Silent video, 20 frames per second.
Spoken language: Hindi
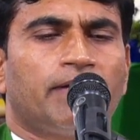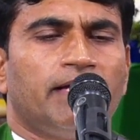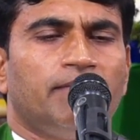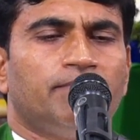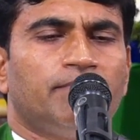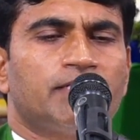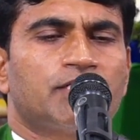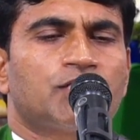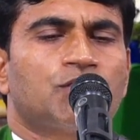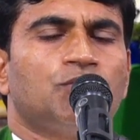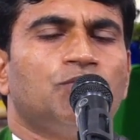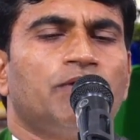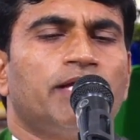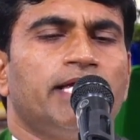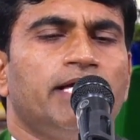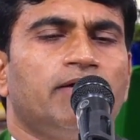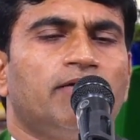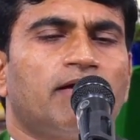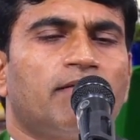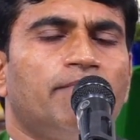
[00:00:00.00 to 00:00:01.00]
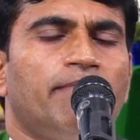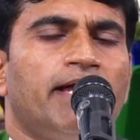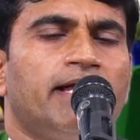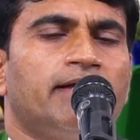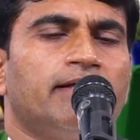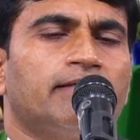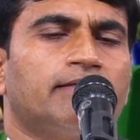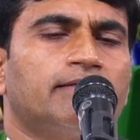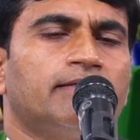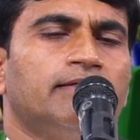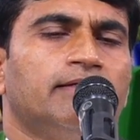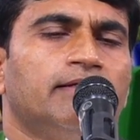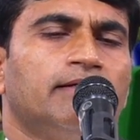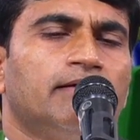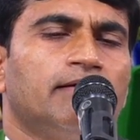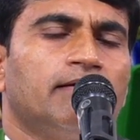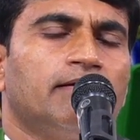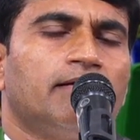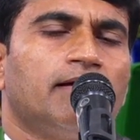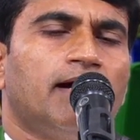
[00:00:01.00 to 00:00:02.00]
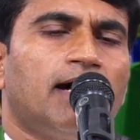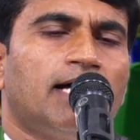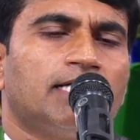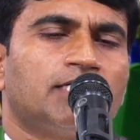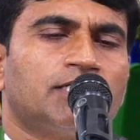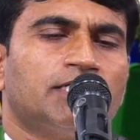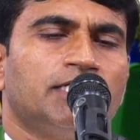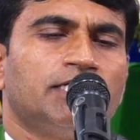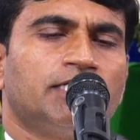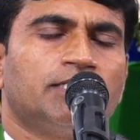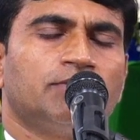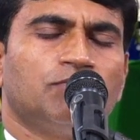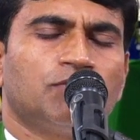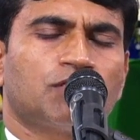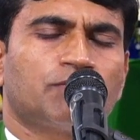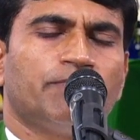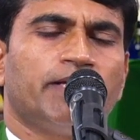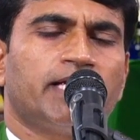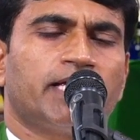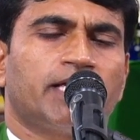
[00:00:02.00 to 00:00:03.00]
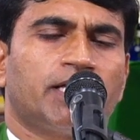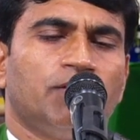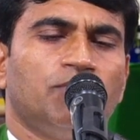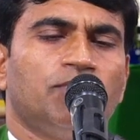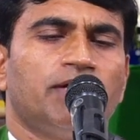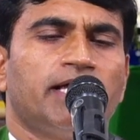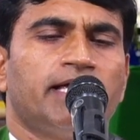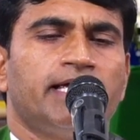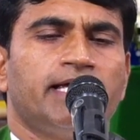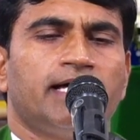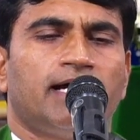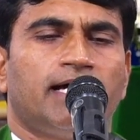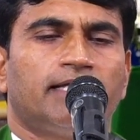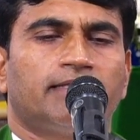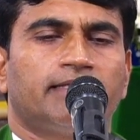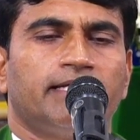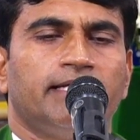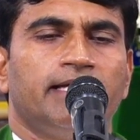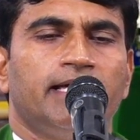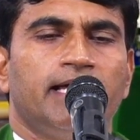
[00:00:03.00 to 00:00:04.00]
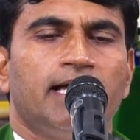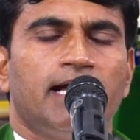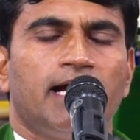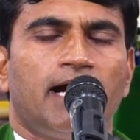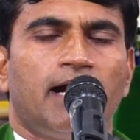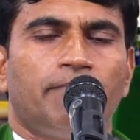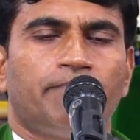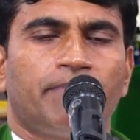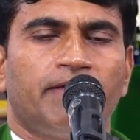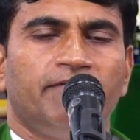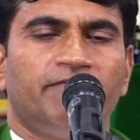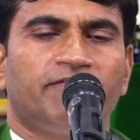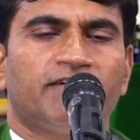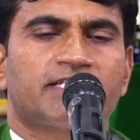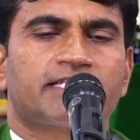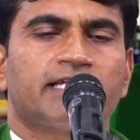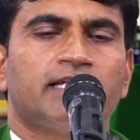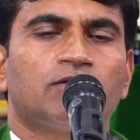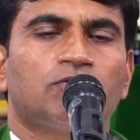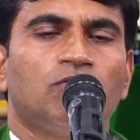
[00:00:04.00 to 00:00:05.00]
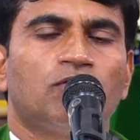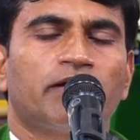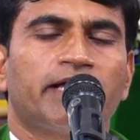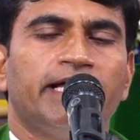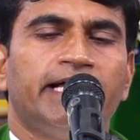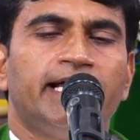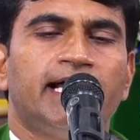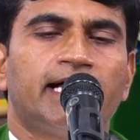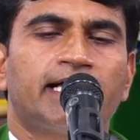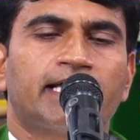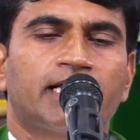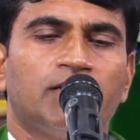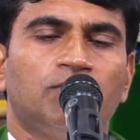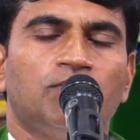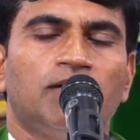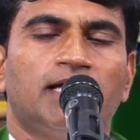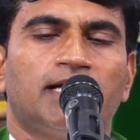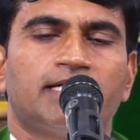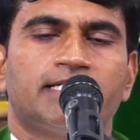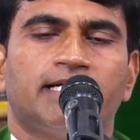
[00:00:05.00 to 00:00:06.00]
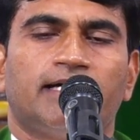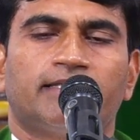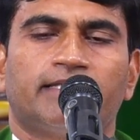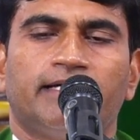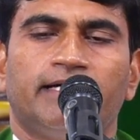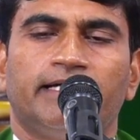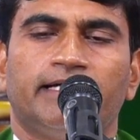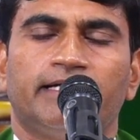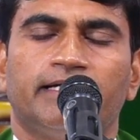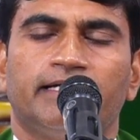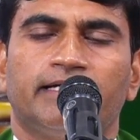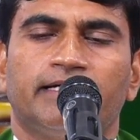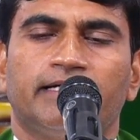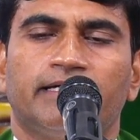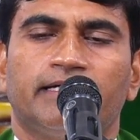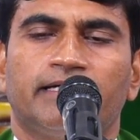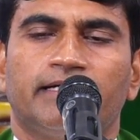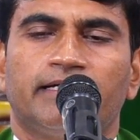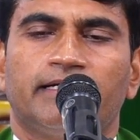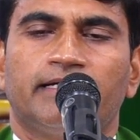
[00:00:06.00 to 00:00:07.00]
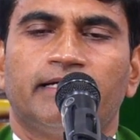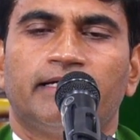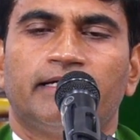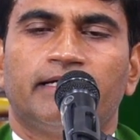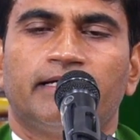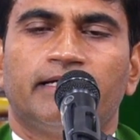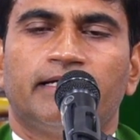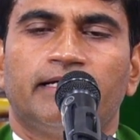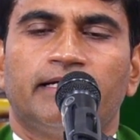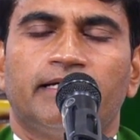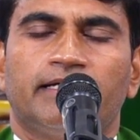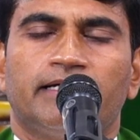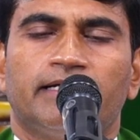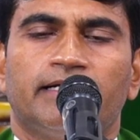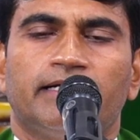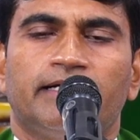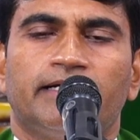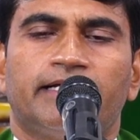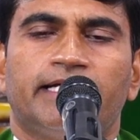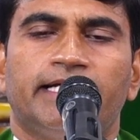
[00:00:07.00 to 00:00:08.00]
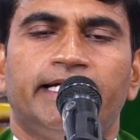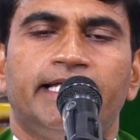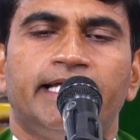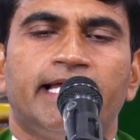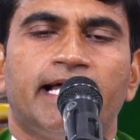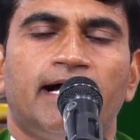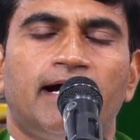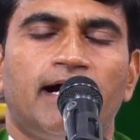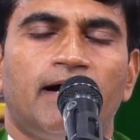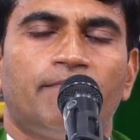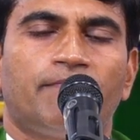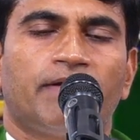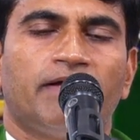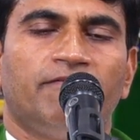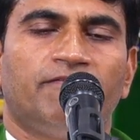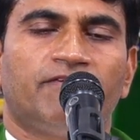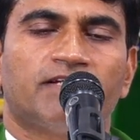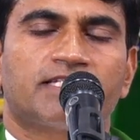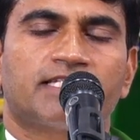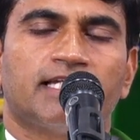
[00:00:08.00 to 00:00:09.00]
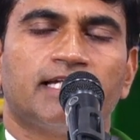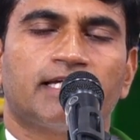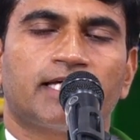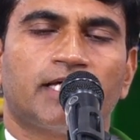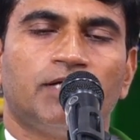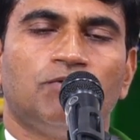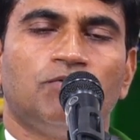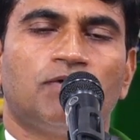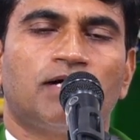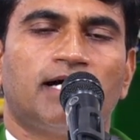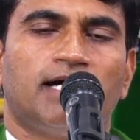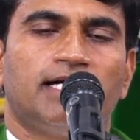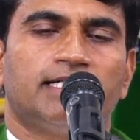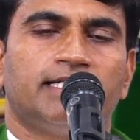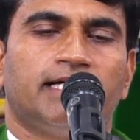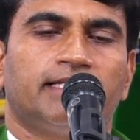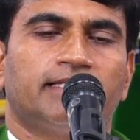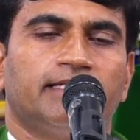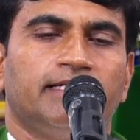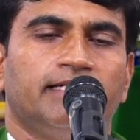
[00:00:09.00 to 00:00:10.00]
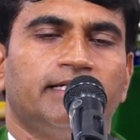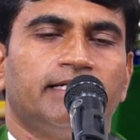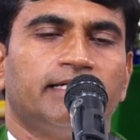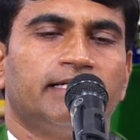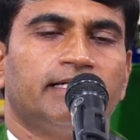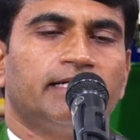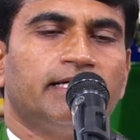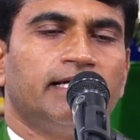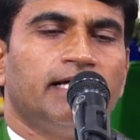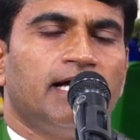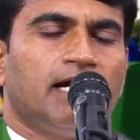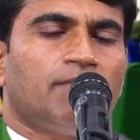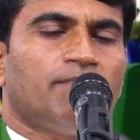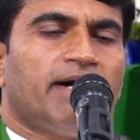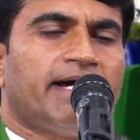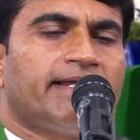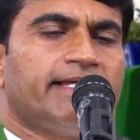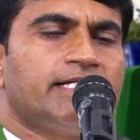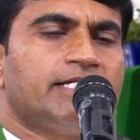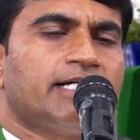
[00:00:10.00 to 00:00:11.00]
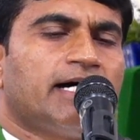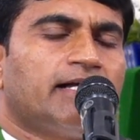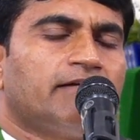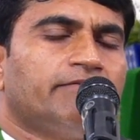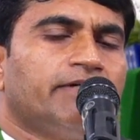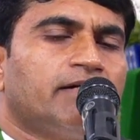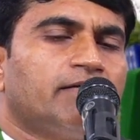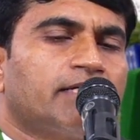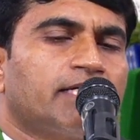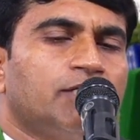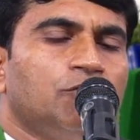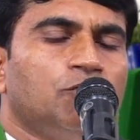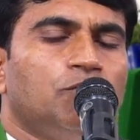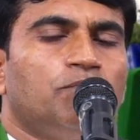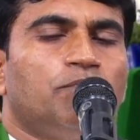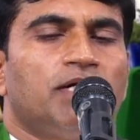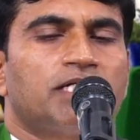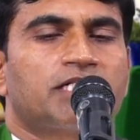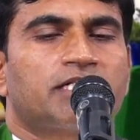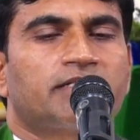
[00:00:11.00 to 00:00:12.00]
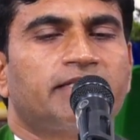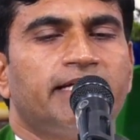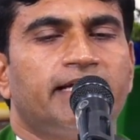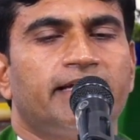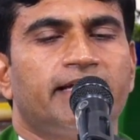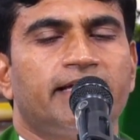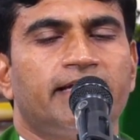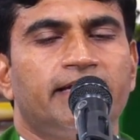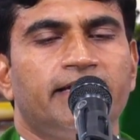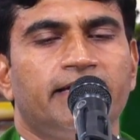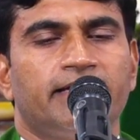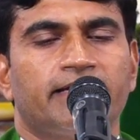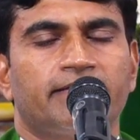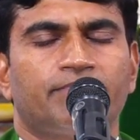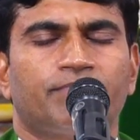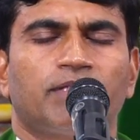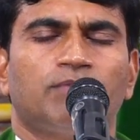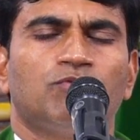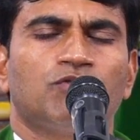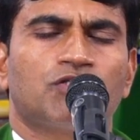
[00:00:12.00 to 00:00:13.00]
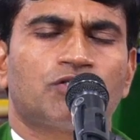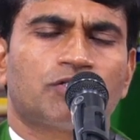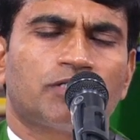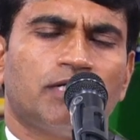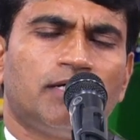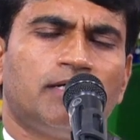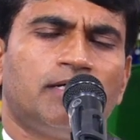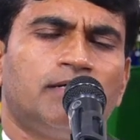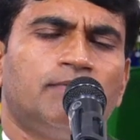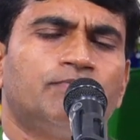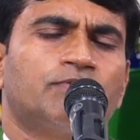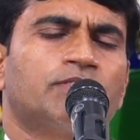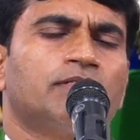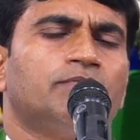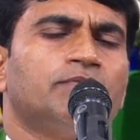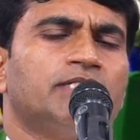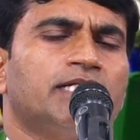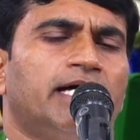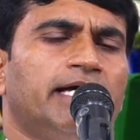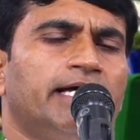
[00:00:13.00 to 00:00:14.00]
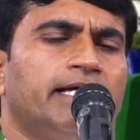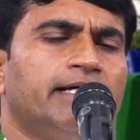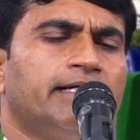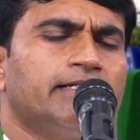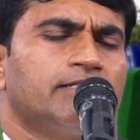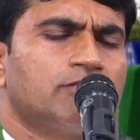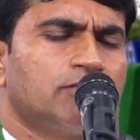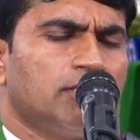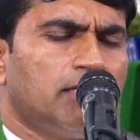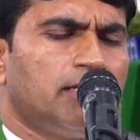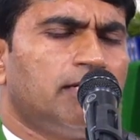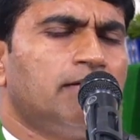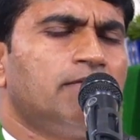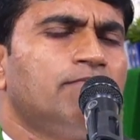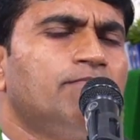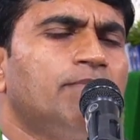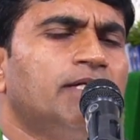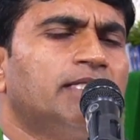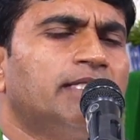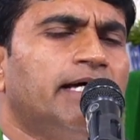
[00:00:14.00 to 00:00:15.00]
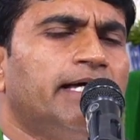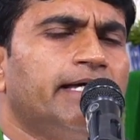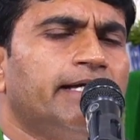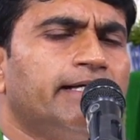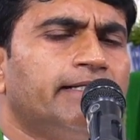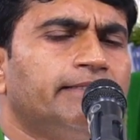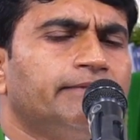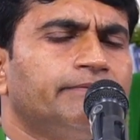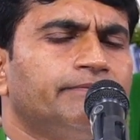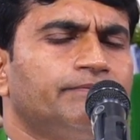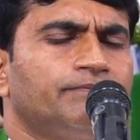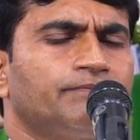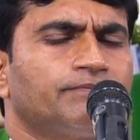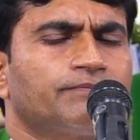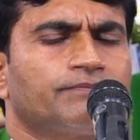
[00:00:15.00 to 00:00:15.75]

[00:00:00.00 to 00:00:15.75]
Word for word: आपकी मजदूरी और मेहनत आशीष उसमें क्यों नहीं आती आपकी फसल को कीड़ा क्यों लग जाता है टिड्डियां आपकी फसल क्यों खा जाती हैं हमारे जानवर क्यों बचते नहीं हैं प्रभु सब समझाएगा सब बताएगा